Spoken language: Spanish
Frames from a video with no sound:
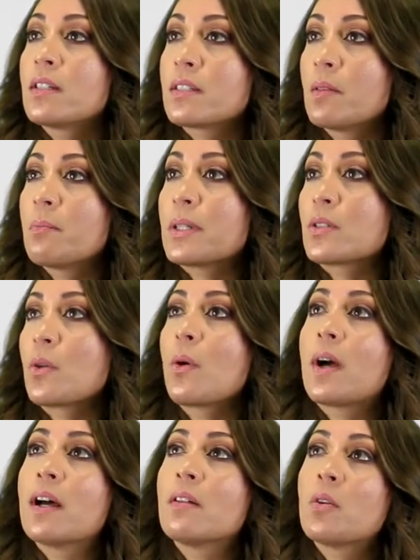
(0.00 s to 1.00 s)
se empezó
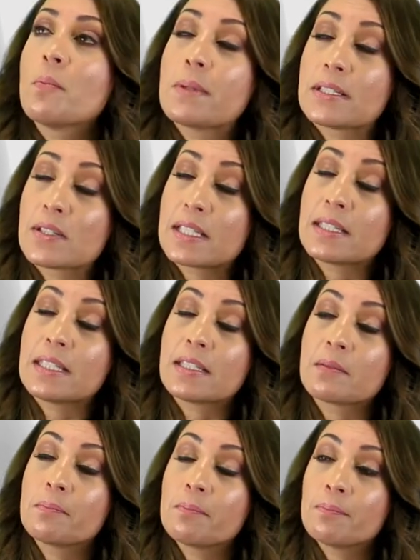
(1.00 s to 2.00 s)
a, lo empecé a
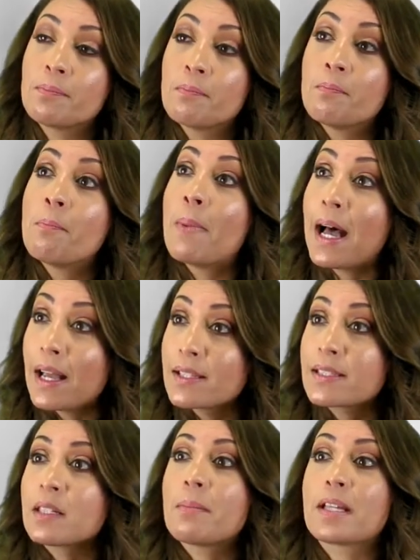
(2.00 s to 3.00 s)
sentir
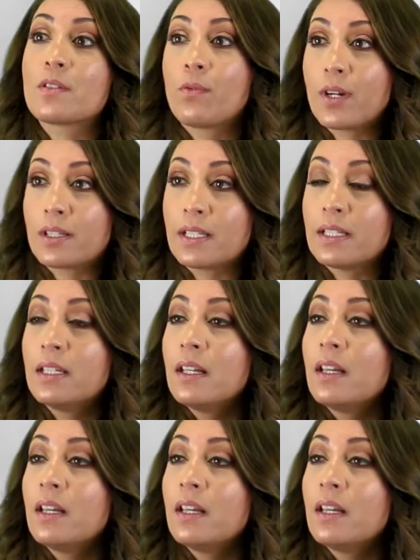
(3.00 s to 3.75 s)
más y más fuerte.